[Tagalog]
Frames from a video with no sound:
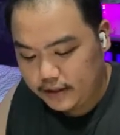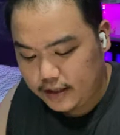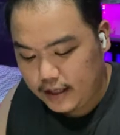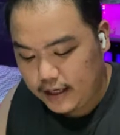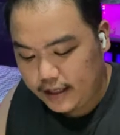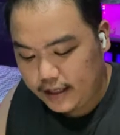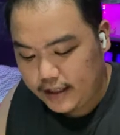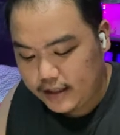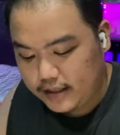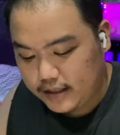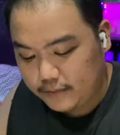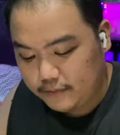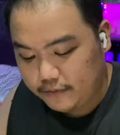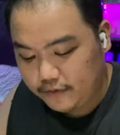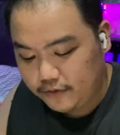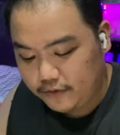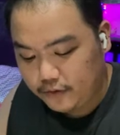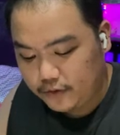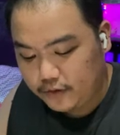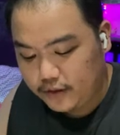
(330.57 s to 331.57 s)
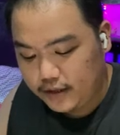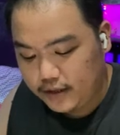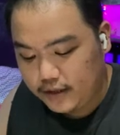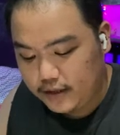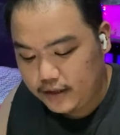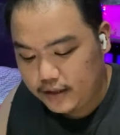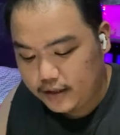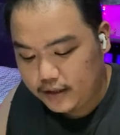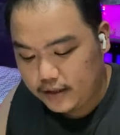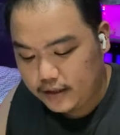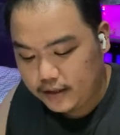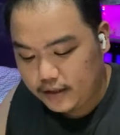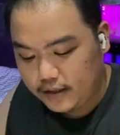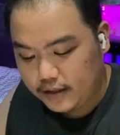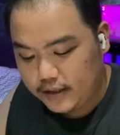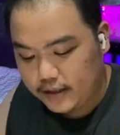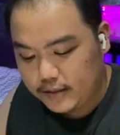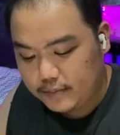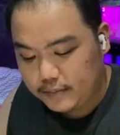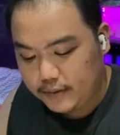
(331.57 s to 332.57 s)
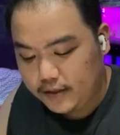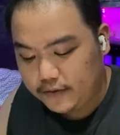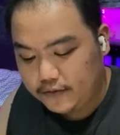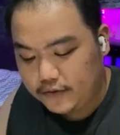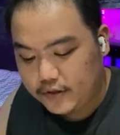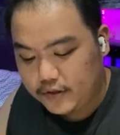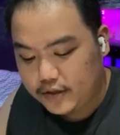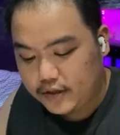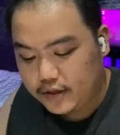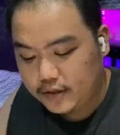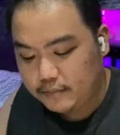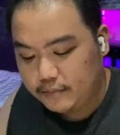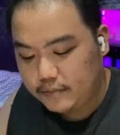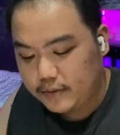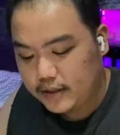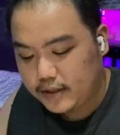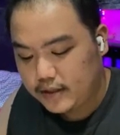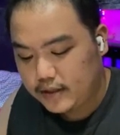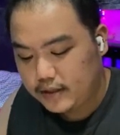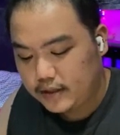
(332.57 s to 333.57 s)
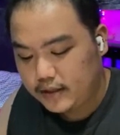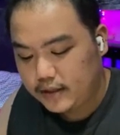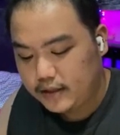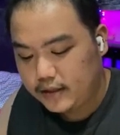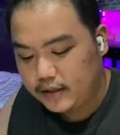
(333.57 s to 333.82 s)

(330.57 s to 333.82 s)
uh, ah, A sub 4 is previous term plus D